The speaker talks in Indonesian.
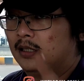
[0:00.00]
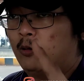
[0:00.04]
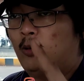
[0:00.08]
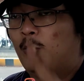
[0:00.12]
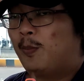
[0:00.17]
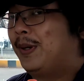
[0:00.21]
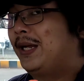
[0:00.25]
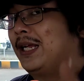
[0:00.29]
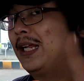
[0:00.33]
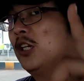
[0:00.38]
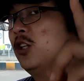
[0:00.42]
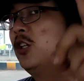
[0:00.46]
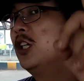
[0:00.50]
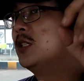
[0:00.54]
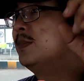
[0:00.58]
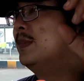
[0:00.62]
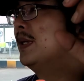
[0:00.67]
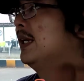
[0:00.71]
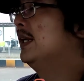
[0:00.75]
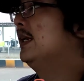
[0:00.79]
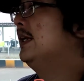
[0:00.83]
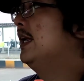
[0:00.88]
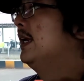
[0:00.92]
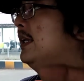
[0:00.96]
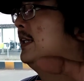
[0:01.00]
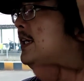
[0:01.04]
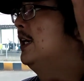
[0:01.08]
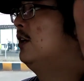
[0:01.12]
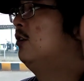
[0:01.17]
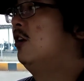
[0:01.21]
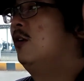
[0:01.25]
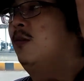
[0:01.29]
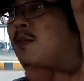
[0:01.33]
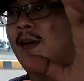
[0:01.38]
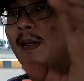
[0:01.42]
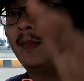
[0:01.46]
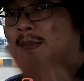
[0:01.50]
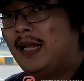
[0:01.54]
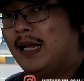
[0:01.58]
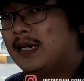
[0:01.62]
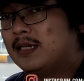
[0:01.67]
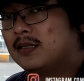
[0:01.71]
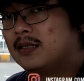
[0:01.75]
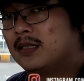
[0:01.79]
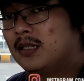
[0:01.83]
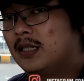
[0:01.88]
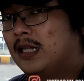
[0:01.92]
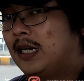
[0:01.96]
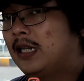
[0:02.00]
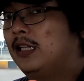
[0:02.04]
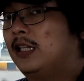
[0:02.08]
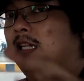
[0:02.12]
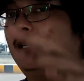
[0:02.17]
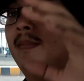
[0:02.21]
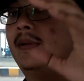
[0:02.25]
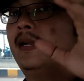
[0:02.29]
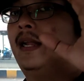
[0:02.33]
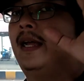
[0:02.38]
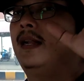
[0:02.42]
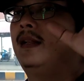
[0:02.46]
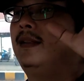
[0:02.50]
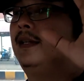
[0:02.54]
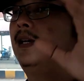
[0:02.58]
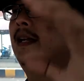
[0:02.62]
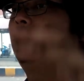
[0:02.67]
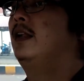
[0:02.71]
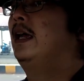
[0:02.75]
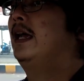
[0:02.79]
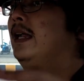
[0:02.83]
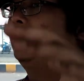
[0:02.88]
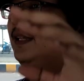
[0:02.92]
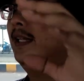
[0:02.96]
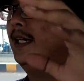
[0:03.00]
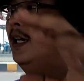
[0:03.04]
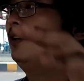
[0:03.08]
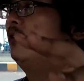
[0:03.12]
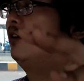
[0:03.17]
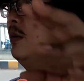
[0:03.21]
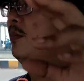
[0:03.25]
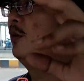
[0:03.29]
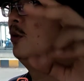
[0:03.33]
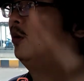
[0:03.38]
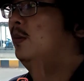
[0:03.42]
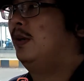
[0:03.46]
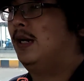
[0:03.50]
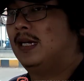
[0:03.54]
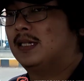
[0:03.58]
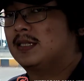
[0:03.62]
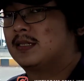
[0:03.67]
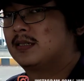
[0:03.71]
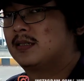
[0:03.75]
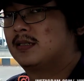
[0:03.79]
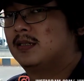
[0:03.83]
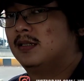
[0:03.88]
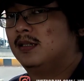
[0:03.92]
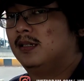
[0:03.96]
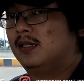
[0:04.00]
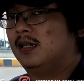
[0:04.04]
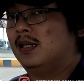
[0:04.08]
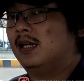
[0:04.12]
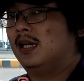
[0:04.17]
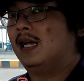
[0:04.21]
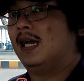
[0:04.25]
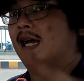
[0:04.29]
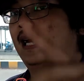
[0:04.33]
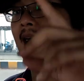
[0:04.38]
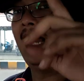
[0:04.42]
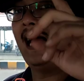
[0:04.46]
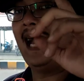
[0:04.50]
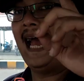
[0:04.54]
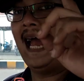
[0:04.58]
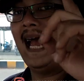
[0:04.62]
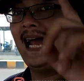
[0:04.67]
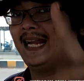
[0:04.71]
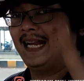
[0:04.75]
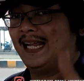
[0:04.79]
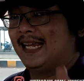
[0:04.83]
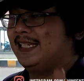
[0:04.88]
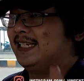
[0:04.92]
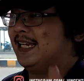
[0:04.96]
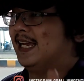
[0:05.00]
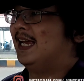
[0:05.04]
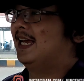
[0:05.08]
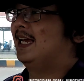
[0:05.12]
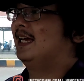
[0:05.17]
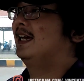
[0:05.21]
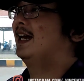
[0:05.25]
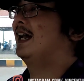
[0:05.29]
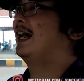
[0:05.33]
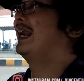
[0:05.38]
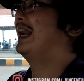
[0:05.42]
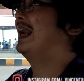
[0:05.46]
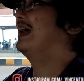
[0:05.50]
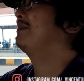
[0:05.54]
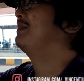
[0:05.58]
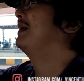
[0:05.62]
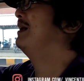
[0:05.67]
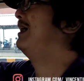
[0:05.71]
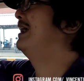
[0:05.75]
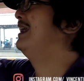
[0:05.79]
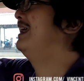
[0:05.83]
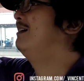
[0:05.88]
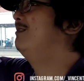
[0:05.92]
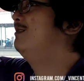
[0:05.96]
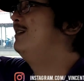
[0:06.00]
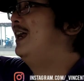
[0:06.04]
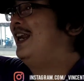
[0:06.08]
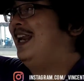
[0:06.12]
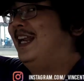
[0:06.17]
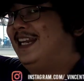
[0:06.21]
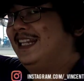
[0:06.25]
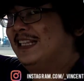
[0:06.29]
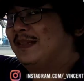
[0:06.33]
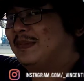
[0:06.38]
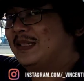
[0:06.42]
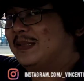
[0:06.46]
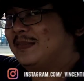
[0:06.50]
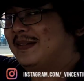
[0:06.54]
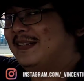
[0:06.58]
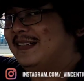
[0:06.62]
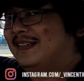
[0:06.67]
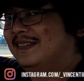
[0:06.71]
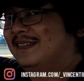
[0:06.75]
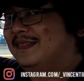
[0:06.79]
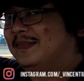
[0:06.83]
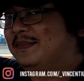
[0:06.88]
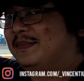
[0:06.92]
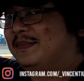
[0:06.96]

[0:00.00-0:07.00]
gue pikir juga sebenarnya ini R3 2014 ternyata ini malah R3 R3 2012 anehnya kenapa ada udah ada ini teman-teman